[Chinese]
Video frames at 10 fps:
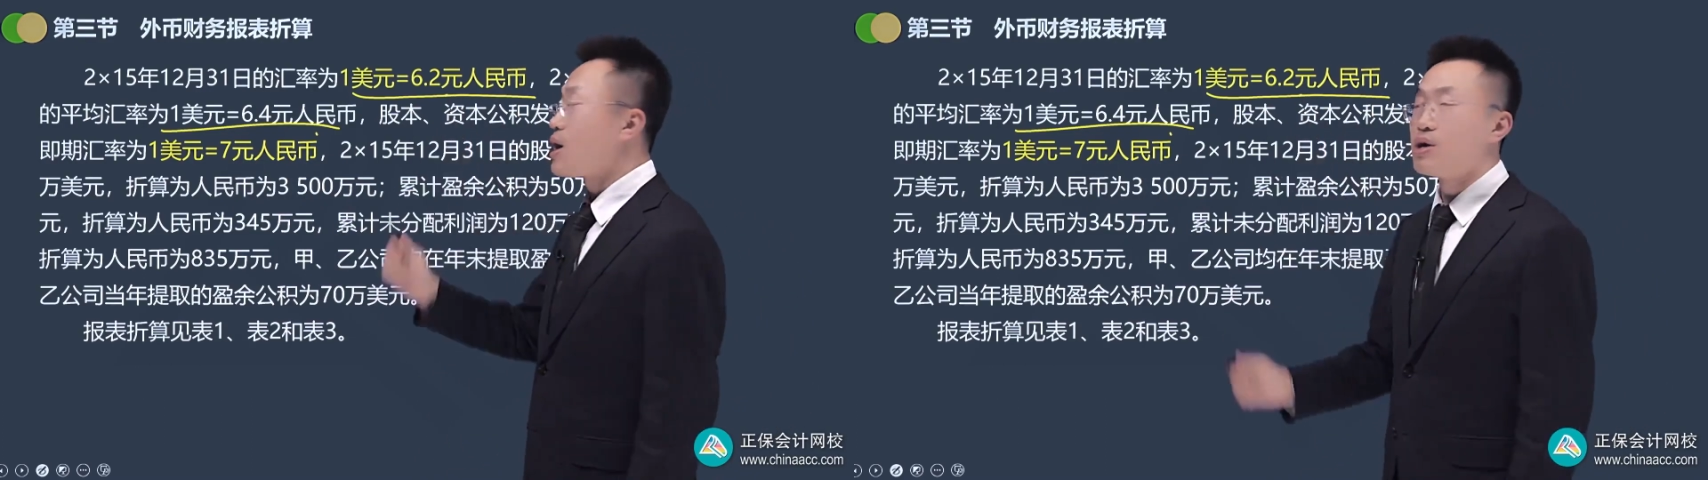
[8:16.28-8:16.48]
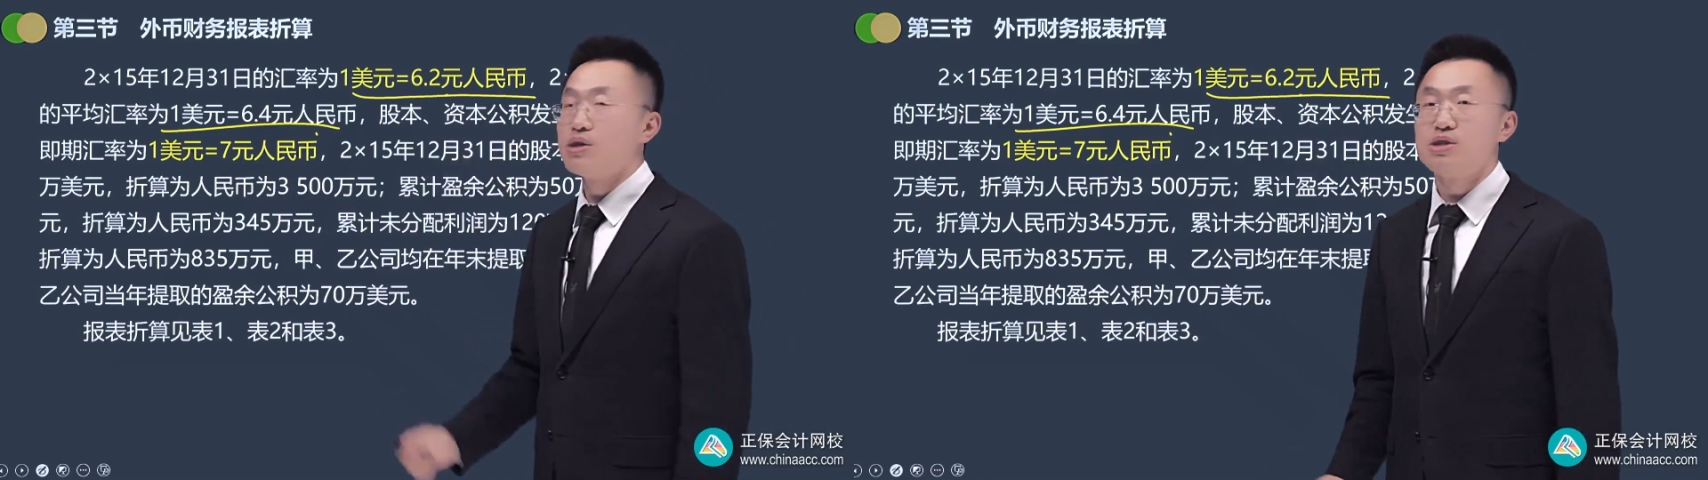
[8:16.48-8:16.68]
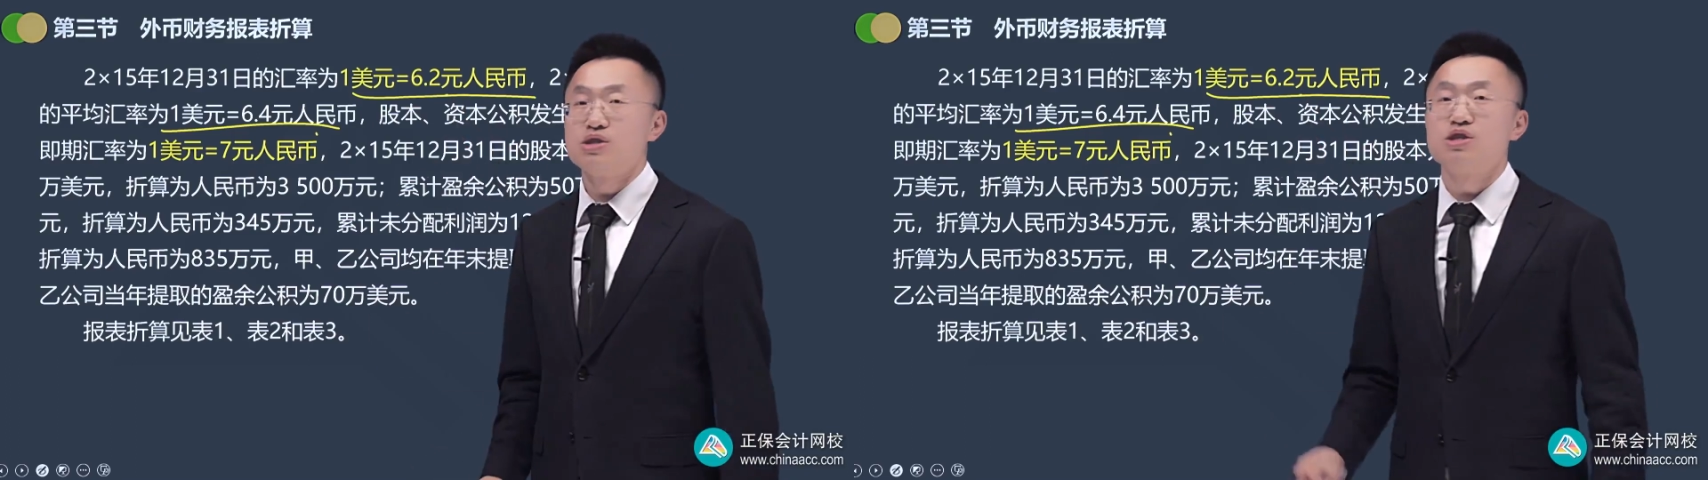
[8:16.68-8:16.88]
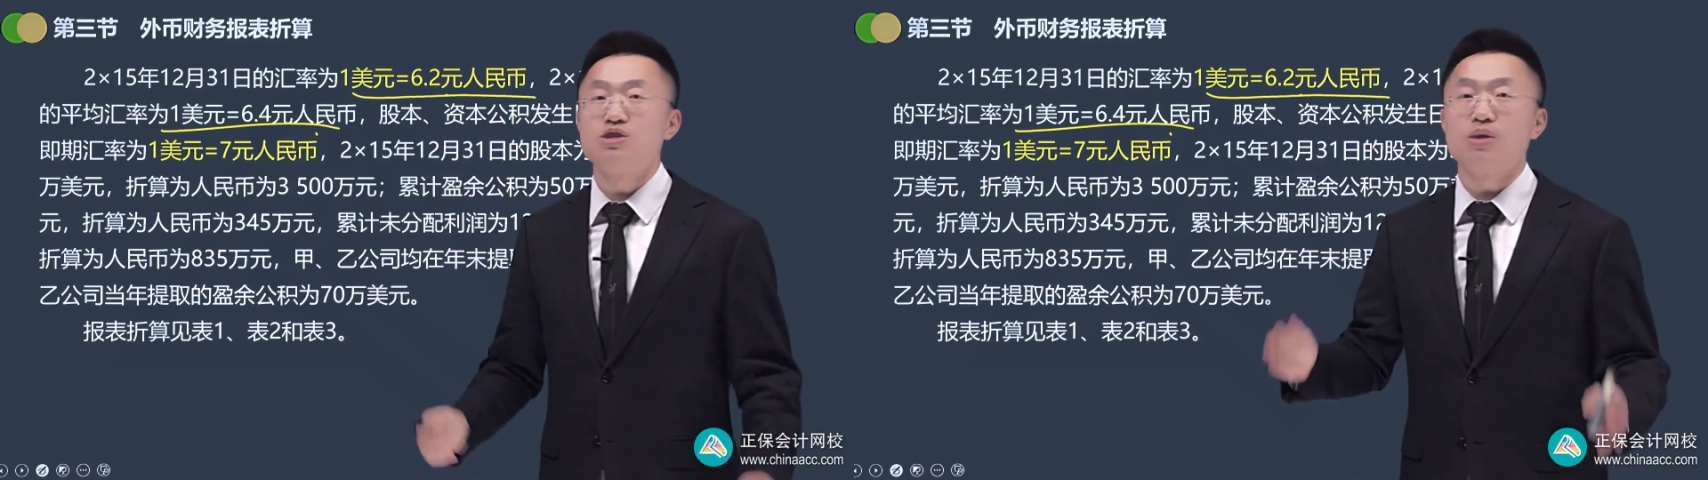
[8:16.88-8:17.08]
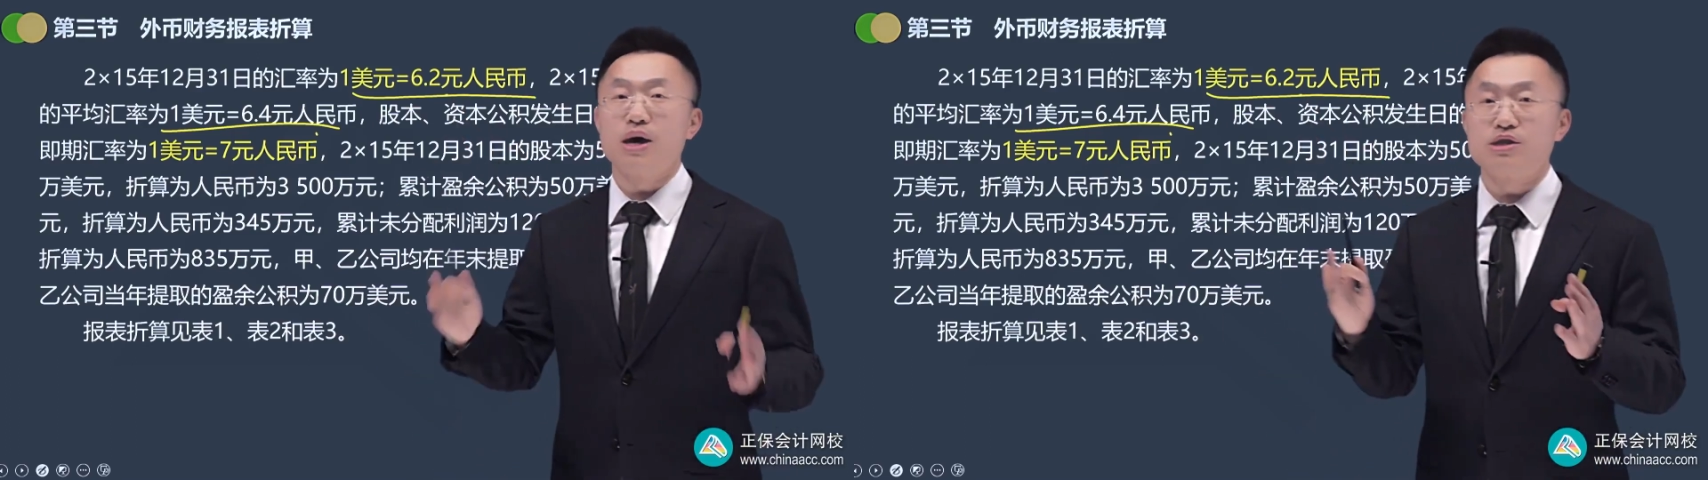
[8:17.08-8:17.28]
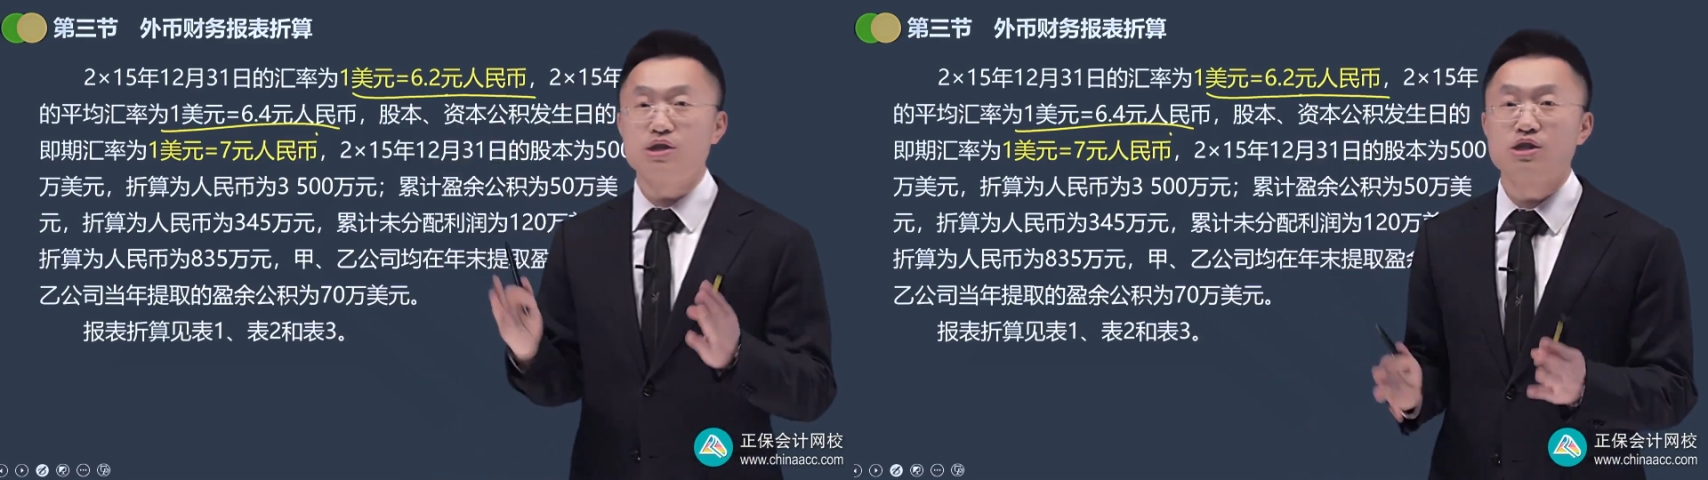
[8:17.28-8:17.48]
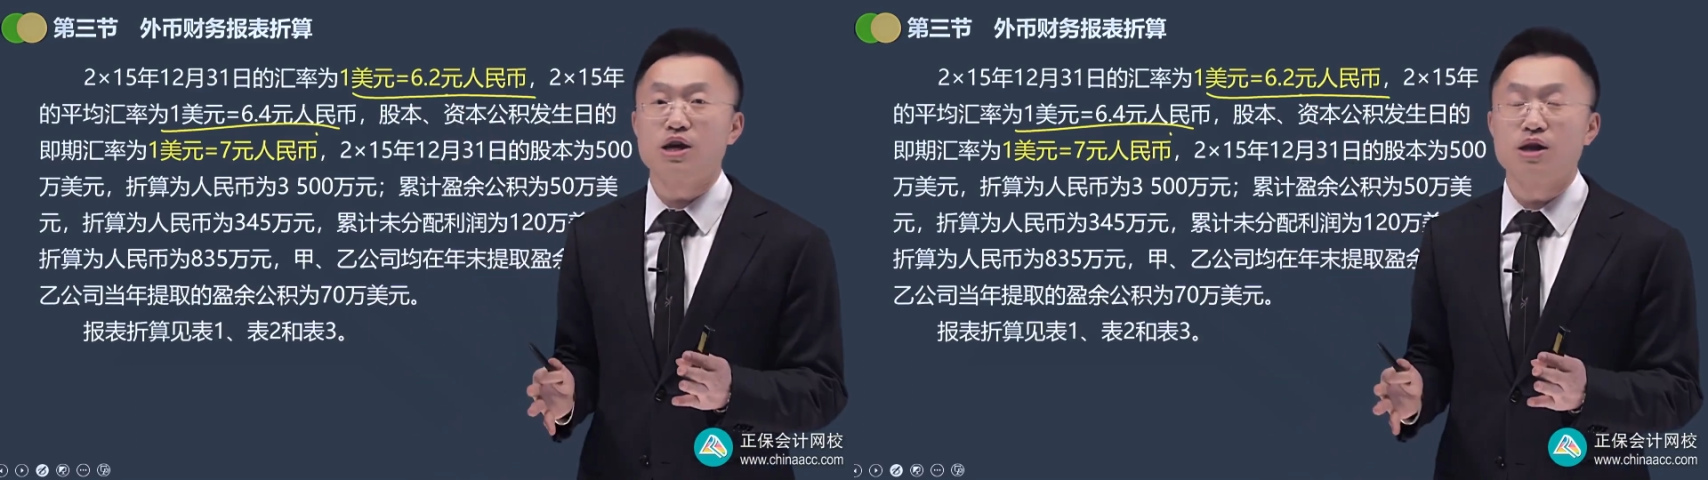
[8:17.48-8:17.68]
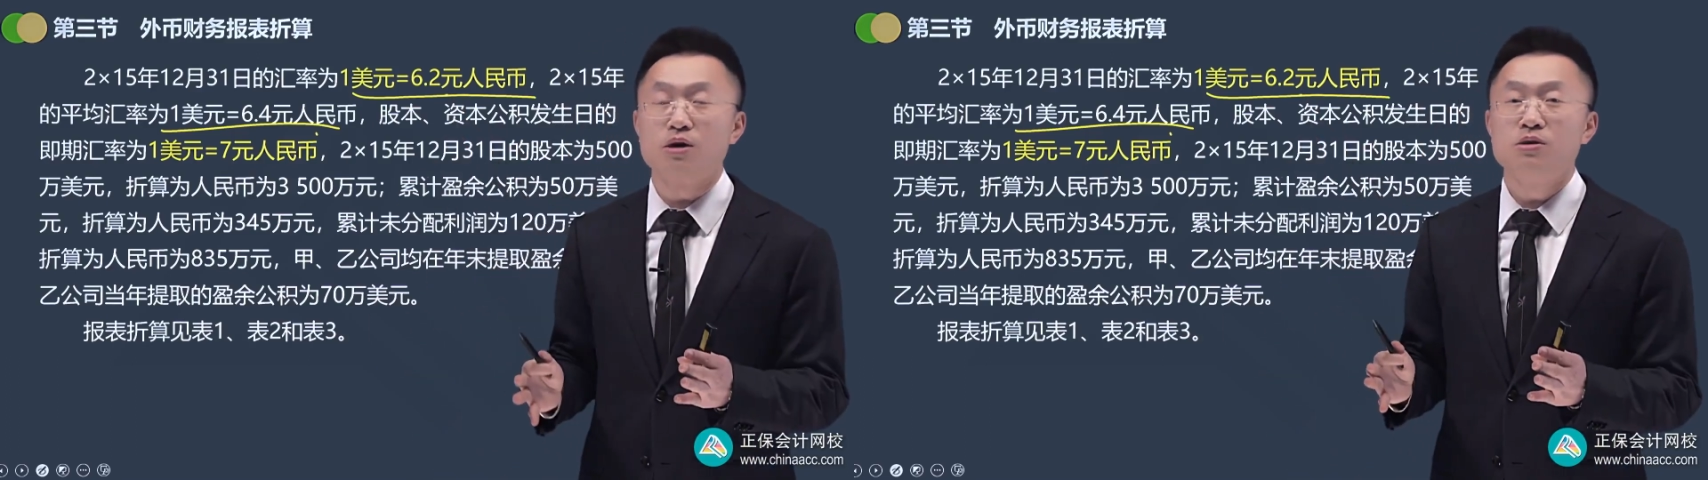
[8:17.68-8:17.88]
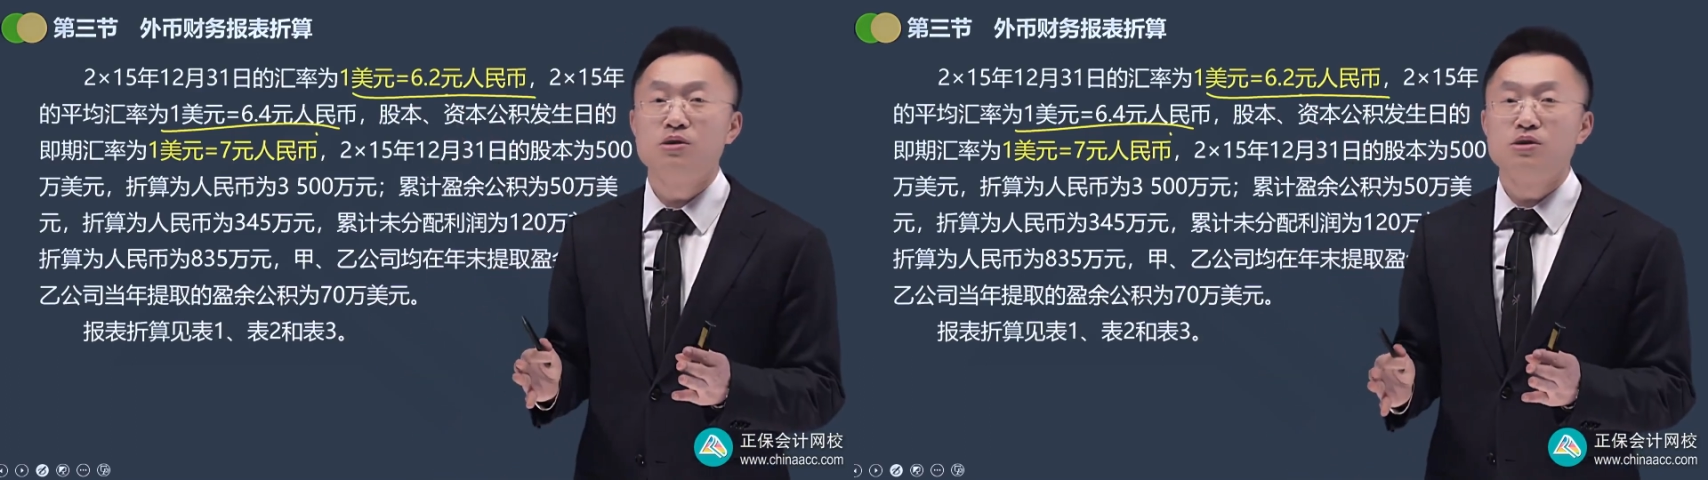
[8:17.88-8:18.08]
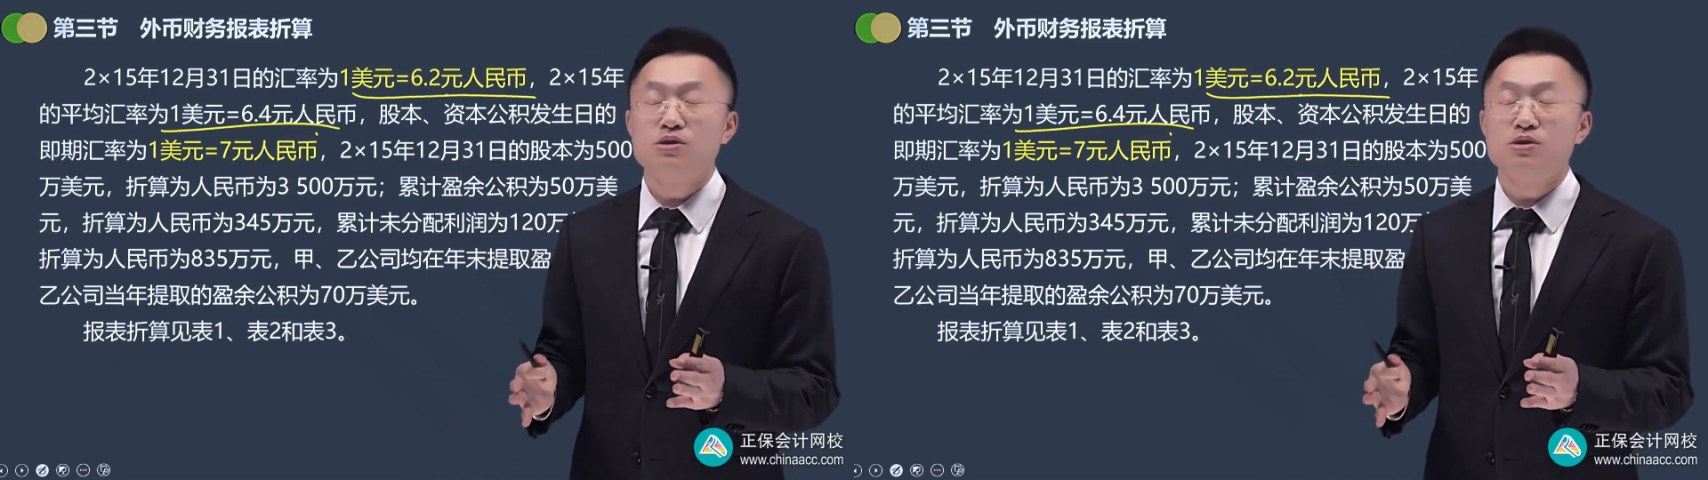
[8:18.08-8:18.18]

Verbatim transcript: 二。是用来折谁的？